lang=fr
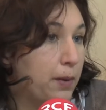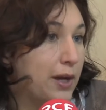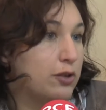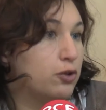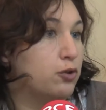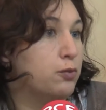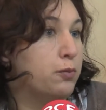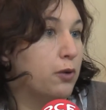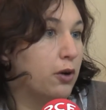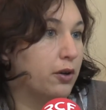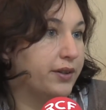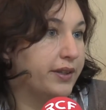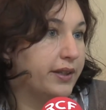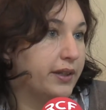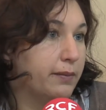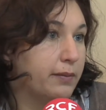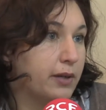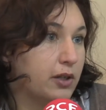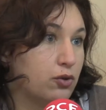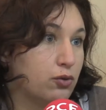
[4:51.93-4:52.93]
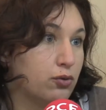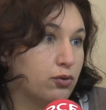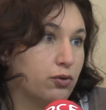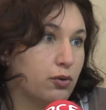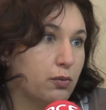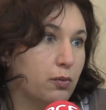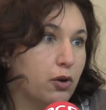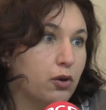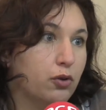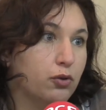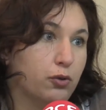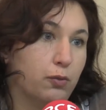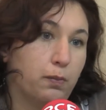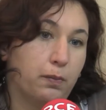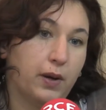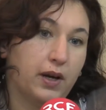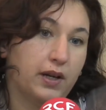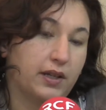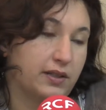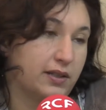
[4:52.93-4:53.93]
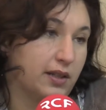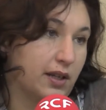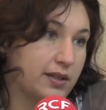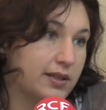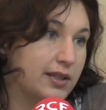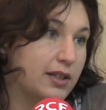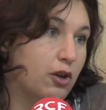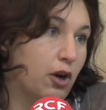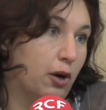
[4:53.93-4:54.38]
pas supporté bah, justement de ne pas exercer